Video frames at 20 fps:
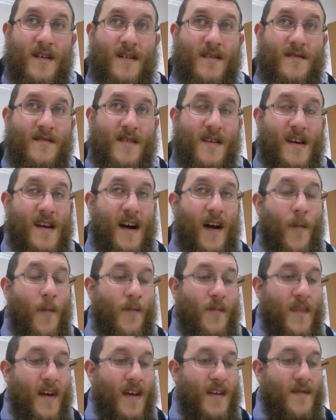O sea,
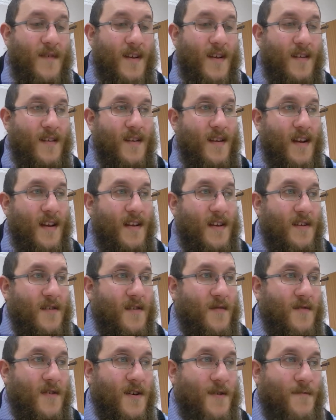hay diferentes
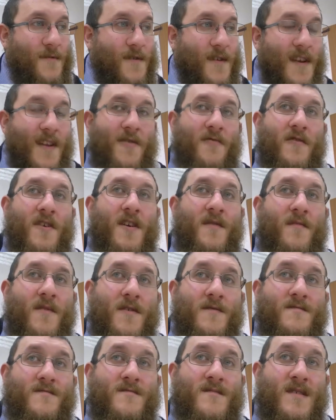religiones, por ejemplo el hinduismo,
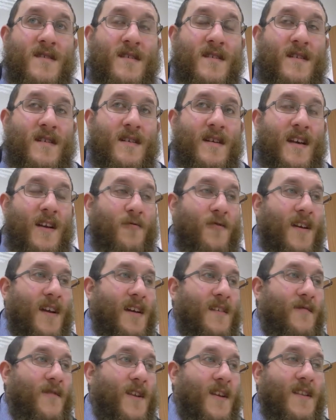en el cual
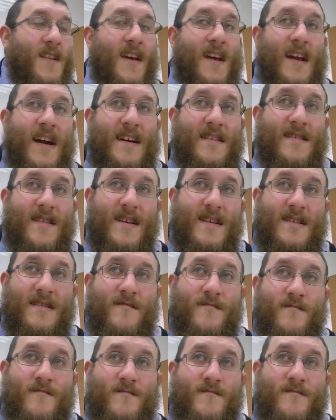hay diferentes castas.
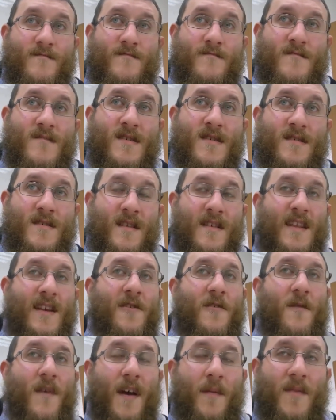Están
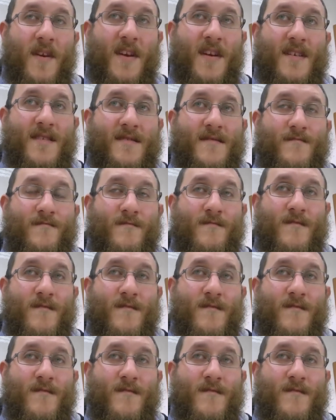los brahmines,